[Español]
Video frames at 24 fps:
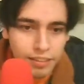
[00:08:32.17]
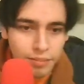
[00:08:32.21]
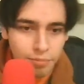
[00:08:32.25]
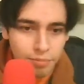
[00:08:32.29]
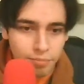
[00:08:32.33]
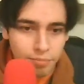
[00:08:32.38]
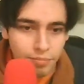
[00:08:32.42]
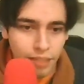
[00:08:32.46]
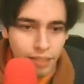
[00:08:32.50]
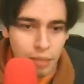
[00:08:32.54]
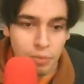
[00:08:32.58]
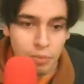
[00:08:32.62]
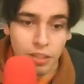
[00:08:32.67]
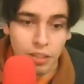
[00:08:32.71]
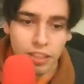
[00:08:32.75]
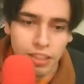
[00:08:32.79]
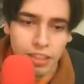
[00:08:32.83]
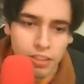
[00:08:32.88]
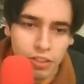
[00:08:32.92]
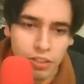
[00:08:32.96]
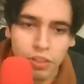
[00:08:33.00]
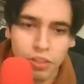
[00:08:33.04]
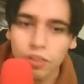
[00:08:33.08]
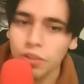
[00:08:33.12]
La muerte de
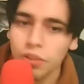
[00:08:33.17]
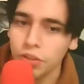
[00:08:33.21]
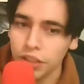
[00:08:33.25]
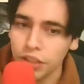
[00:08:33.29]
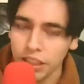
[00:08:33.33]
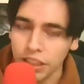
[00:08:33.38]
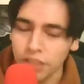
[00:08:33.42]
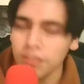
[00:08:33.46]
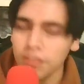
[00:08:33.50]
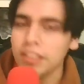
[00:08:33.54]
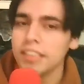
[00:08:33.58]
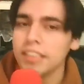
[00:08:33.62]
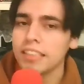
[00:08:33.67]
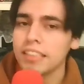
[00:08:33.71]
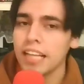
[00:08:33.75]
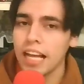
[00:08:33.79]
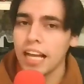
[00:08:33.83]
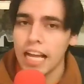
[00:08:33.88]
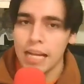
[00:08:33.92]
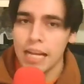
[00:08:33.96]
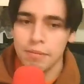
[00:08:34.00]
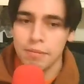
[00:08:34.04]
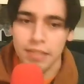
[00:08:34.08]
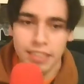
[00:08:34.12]
sot ojito que está
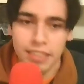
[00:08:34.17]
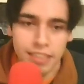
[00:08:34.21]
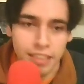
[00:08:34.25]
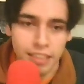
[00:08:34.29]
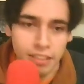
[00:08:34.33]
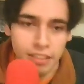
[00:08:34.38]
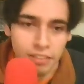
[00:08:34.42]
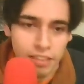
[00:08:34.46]
avanzando, ¿eh?